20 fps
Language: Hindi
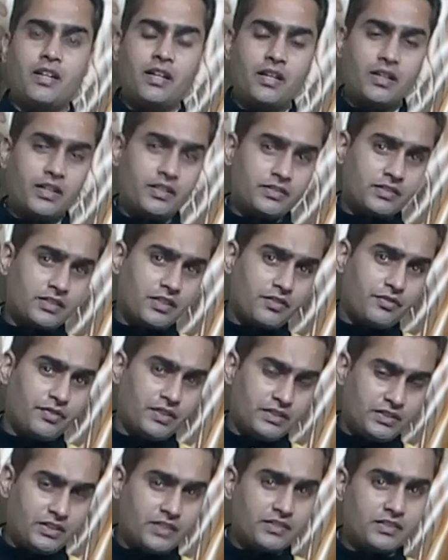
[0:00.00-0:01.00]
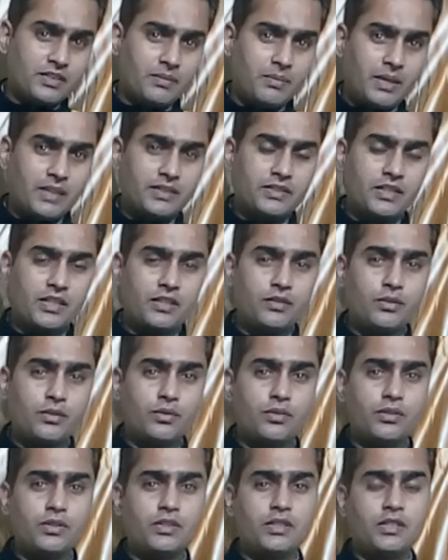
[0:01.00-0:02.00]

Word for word: अगर इसके फीचर्स की बात करें तो